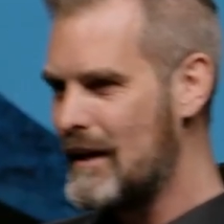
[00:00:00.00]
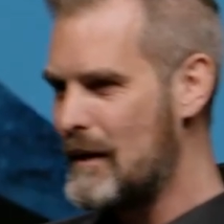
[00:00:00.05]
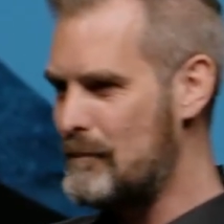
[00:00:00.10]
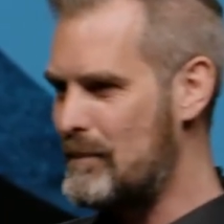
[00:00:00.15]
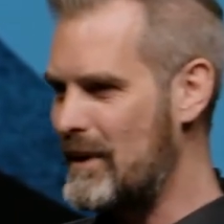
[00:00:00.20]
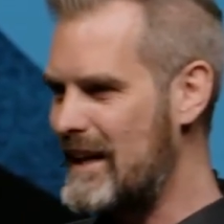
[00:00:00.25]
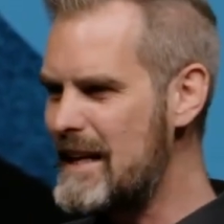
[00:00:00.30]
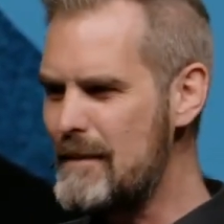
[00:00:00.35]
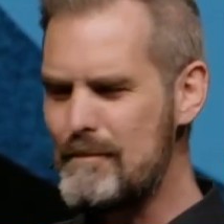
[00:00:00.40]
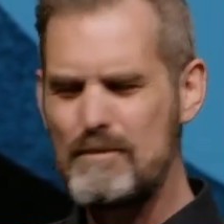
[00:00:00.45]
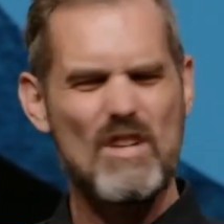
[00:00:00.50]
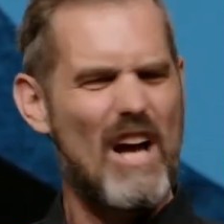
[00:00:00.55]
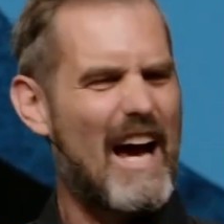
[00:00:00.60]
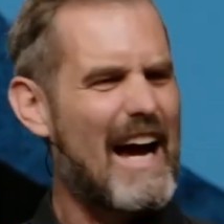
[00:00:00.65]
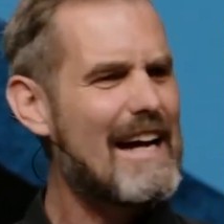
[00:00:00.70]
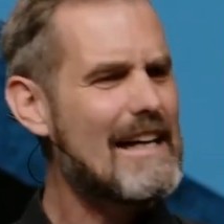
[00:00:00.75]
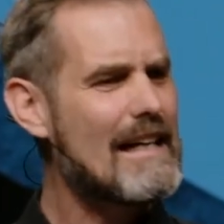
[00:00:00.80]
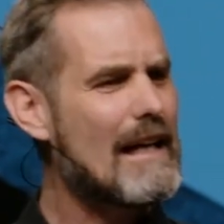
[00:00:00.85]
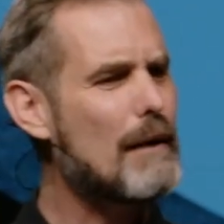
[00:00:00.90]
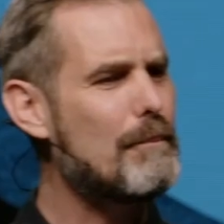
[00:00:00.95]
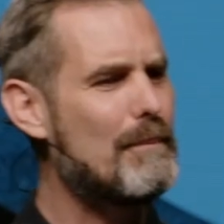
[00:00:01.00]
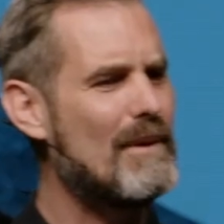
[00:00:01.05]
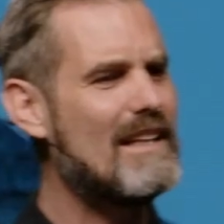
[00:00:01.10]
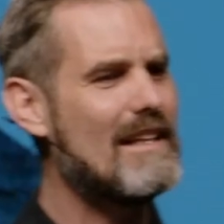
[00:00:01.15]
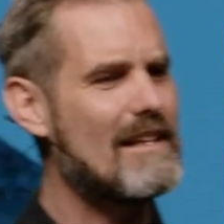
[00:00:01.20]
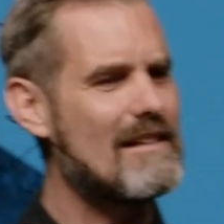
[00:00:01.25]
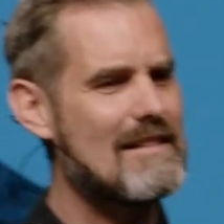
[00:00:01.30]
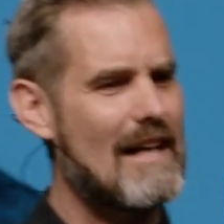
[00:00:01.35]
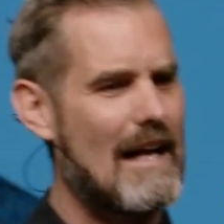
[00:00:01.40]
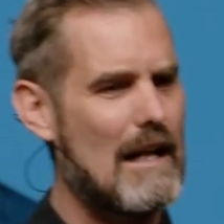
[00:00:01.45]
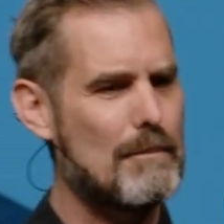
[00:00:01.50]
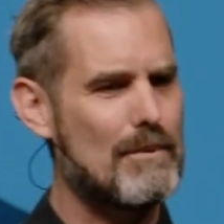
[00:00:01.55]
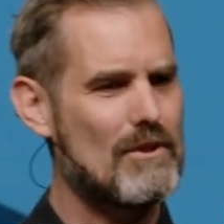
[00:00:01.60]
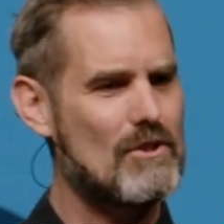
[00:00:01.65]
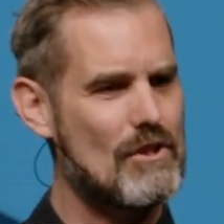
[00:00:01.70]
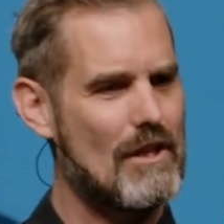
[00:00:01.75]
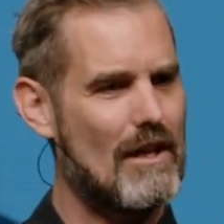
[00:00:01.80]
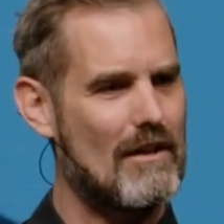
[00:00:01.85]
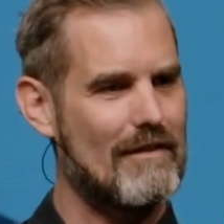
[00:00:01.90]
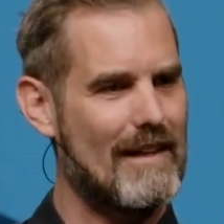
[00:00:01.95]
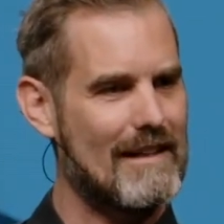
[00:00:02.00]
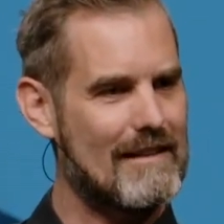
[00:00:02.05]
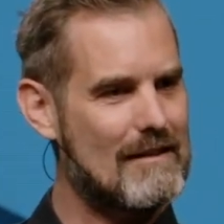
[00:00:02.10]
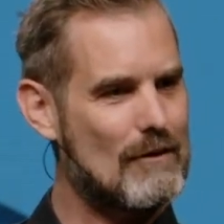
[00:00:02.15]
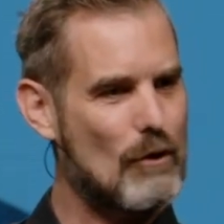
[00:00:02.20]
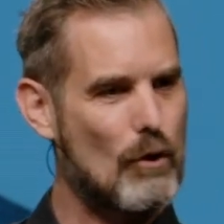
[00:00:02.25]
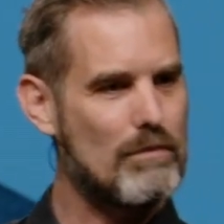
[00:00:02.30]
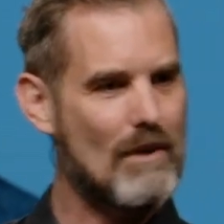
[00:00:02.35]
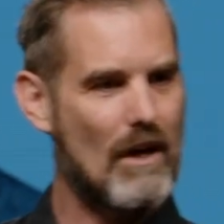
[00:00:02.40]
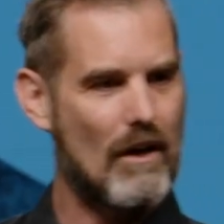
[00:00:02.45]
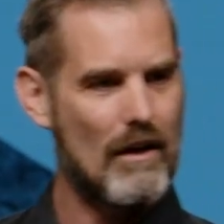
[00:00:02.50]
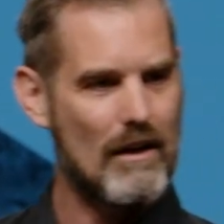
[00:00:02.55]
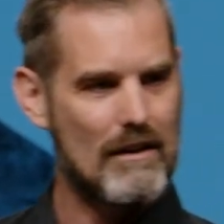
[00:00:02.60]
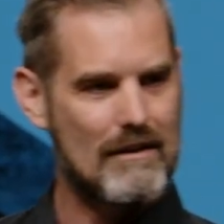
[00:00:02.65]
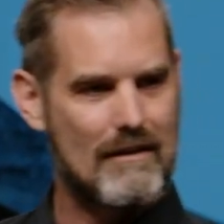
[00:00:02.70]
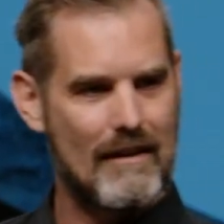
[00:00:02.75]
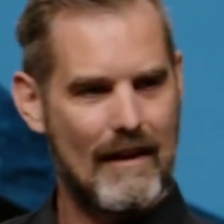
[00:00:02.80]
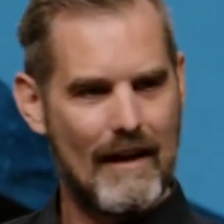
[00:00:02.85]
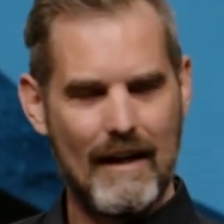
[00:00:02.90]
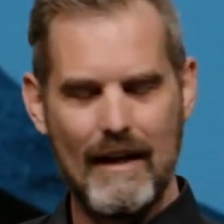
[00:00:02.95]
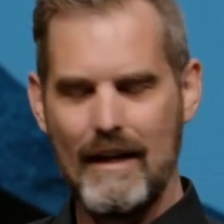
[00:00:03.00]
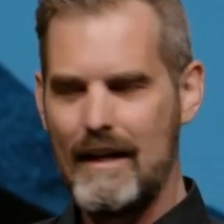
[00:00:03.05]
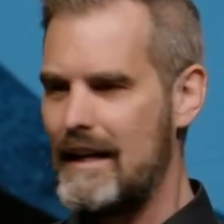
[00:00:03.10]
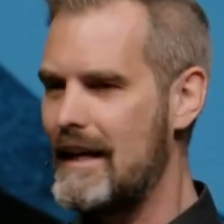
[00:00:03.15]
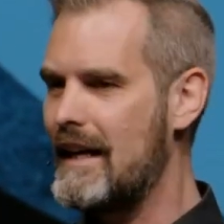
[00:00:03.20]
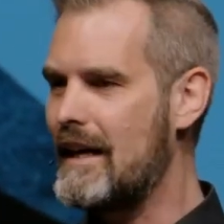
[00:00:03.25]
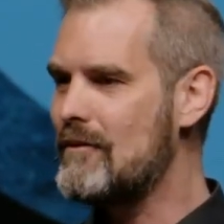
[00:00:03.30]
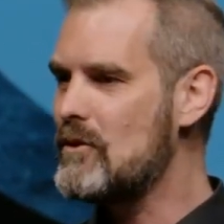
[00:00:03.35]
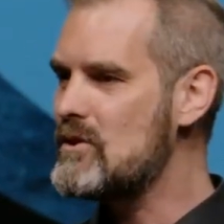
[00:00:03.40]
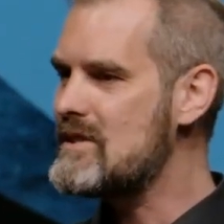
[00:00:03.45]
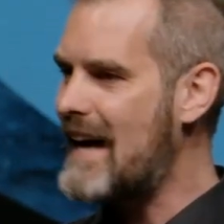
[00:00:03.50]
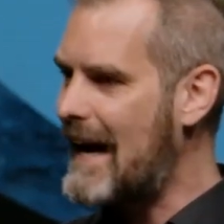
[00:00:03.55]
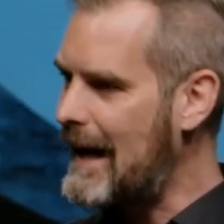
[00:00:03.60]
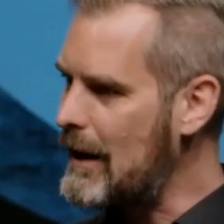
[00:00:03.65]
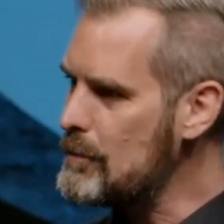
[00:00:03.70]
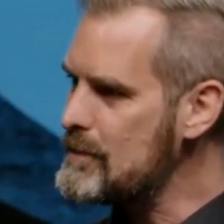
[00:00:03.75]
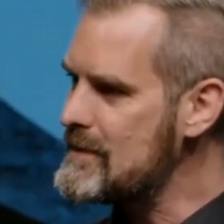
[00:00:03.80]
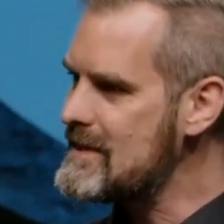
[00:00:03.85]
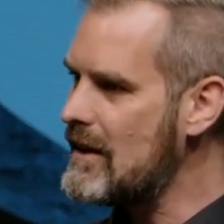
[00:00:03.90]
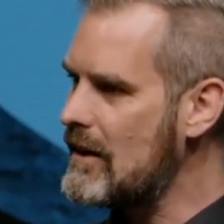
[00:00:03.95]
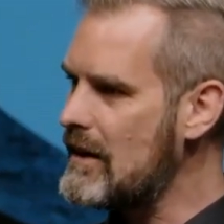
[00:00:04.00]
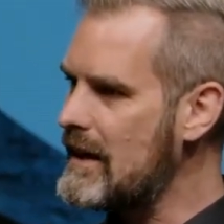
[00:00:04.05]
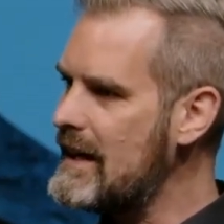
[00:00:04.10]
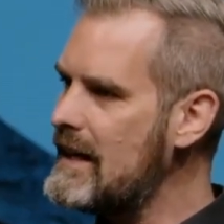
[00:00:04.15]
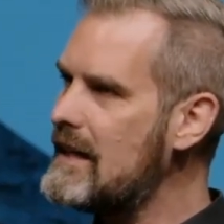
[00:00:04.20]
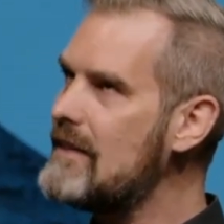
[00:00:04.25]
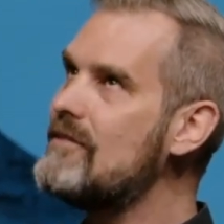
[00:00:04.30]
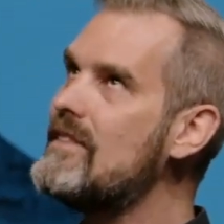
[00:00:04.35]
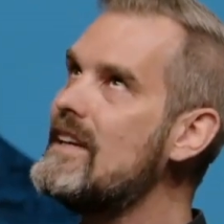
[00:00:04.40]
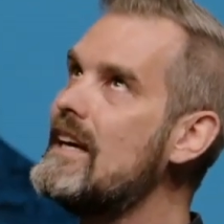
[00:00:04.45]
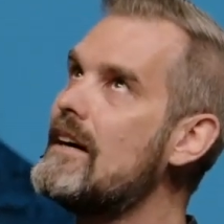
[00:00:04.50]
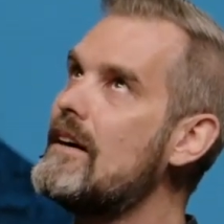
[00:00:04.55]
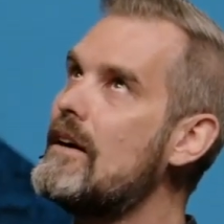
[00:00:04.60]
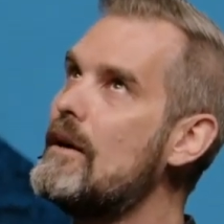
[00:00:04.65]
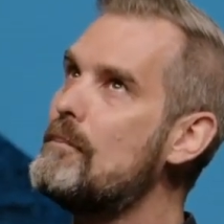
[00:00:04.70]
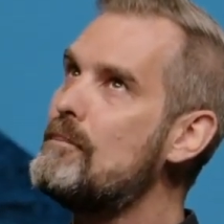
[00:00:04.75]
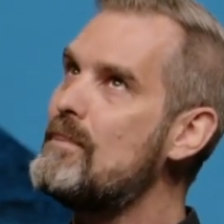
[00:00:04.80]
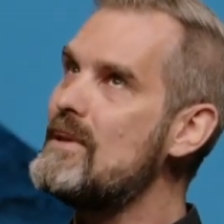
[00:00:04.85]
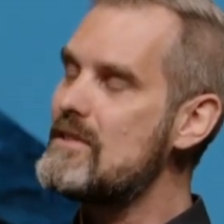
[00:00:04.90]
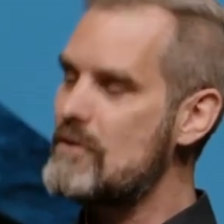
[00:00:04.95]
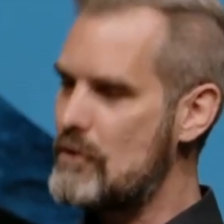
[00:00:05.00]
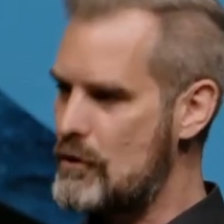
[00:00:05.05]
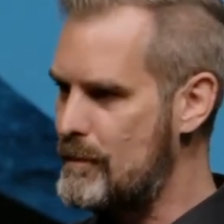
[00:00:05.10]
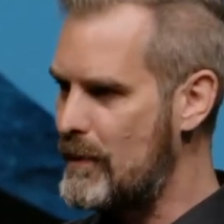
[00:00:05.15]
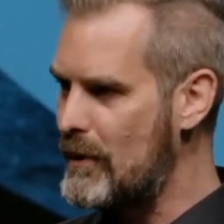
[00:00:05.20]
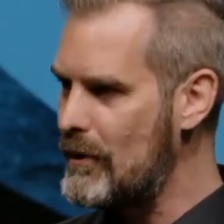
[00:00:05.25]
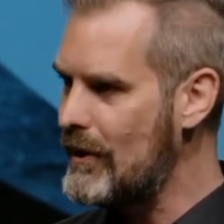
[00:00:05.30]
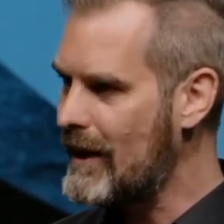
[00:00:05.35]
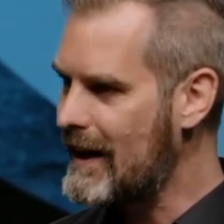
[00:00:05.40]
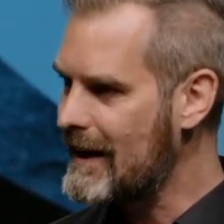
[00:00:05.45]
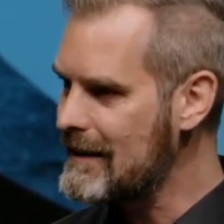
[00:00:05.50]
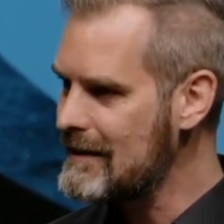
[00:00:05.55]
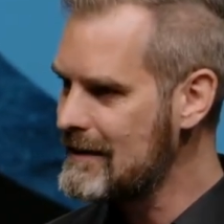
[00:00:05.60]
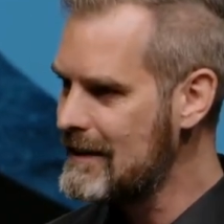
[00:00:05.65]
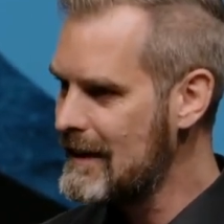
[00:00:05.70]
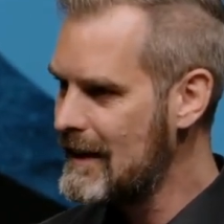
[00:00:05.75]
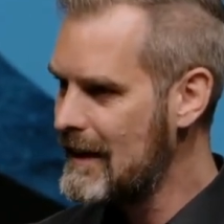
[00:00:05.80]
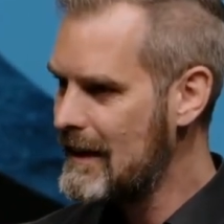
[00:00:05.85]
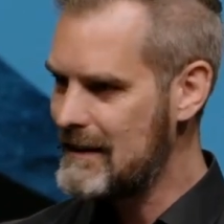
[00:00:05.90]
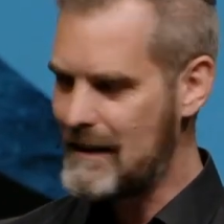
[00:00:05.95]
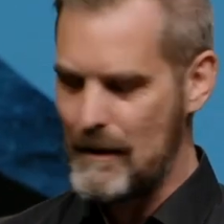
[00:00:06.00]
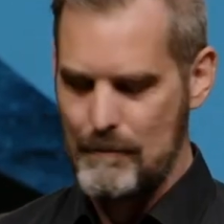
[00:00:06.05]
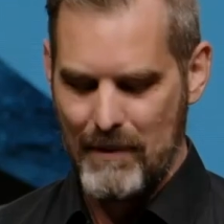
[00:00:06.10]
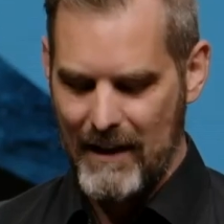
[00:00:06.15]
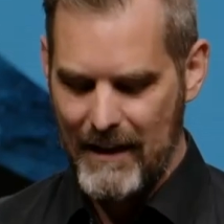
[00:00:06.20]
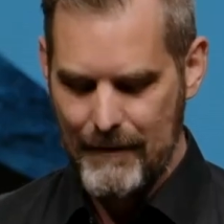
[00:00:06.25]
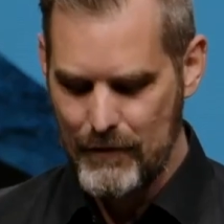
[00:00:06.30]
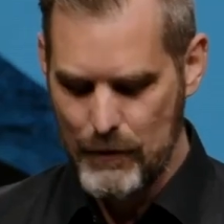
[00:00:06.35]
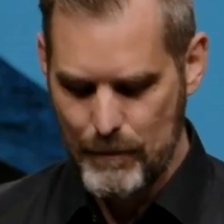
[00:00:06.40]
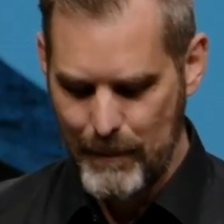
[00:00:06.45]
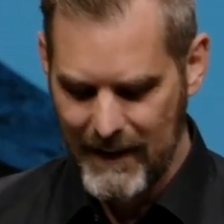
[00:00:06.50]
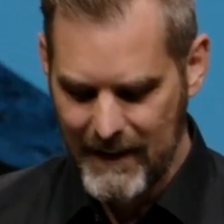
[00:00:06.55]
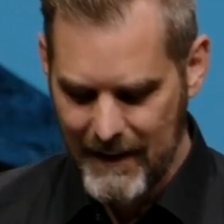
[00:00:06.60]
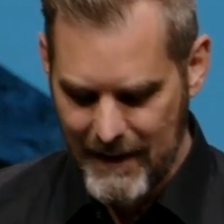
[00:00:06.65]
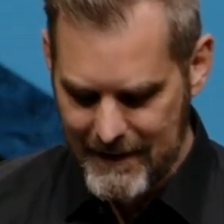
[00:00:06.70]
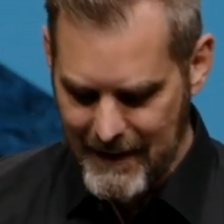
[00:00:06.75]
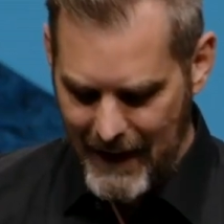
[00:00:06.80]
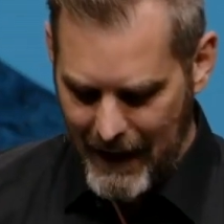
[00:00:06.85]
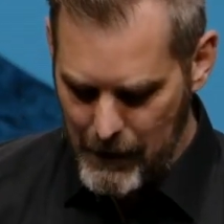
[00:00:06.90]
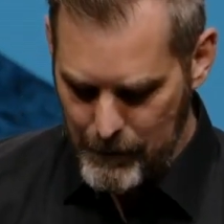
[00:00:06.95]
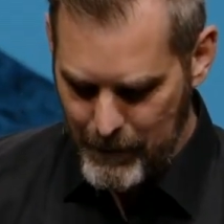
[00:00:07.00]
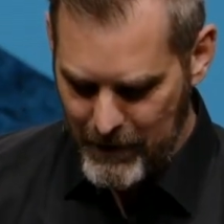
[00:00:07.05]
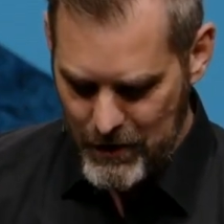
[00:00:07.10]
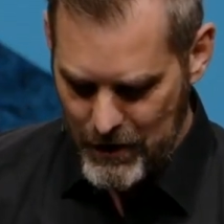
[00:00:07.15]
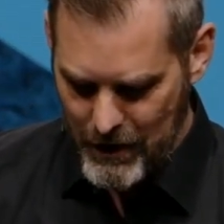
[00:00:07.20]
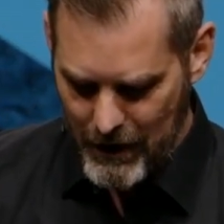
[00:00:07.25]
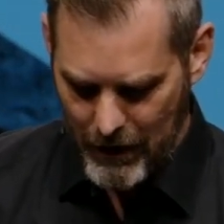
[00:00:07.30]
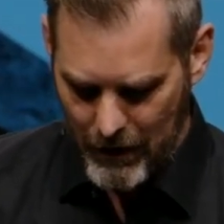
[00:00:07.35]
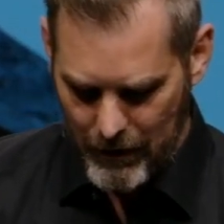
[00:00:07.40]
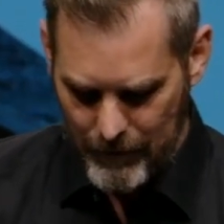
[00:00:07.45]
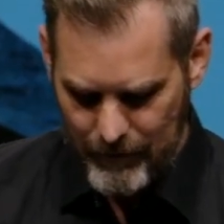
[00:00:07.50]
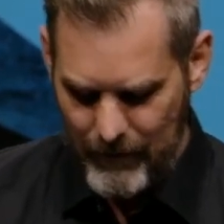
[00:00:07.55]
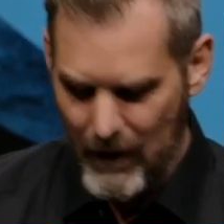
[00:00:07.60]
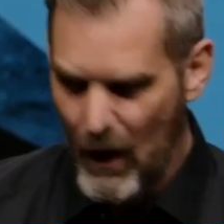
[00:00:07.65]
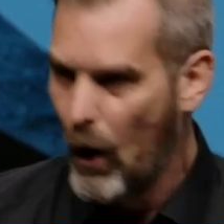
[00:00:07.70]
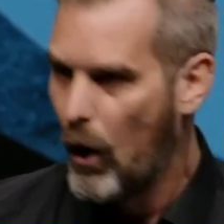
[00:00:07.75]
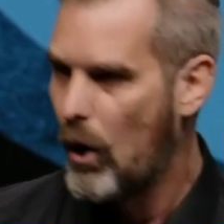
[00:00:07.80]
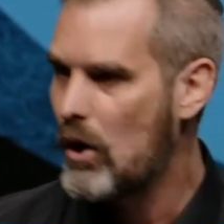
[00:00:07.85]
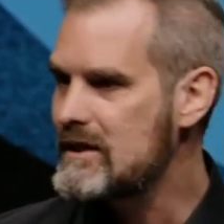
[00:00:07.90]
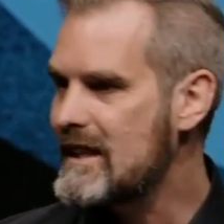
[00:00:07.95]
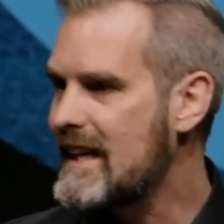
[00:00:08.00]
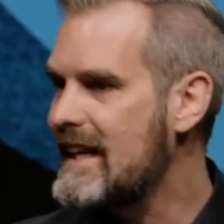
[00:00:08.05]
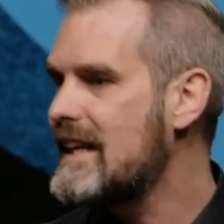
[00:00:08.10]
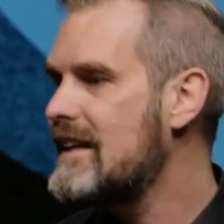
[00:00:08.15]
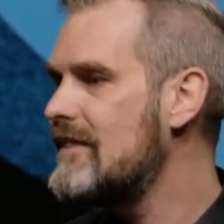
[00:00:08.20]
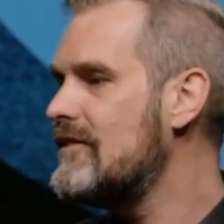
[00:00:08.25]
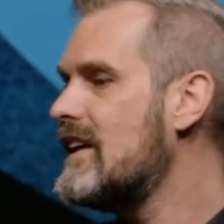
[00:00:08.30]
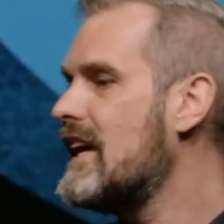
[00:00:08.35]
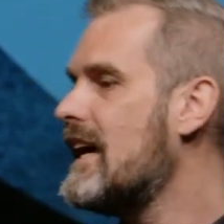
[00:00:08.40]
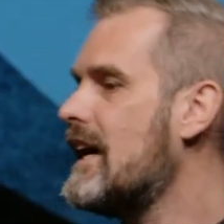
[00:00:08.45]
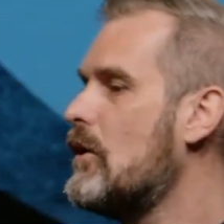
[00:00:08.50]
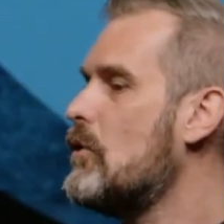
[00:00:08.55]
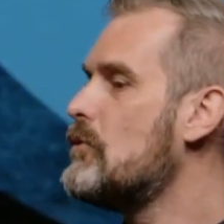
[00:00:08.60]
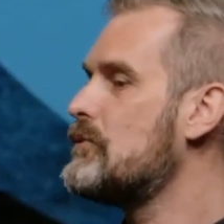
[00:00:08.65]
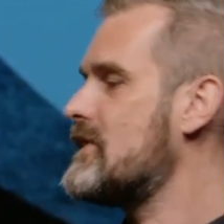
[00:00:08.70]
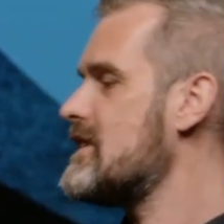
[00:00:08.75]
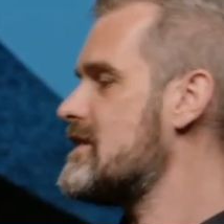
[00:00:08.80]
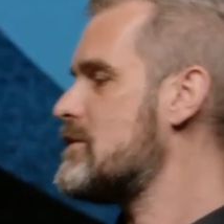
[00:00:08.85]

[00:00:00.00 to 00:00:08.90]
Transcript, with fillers: bleibst eigentlich bei dir selber stehen. Wenn es darum geht, ich muss Hauptsache irgendwie etwas spüren, dann bleibst du bei dir selber stehen. Oder irgendwie auf der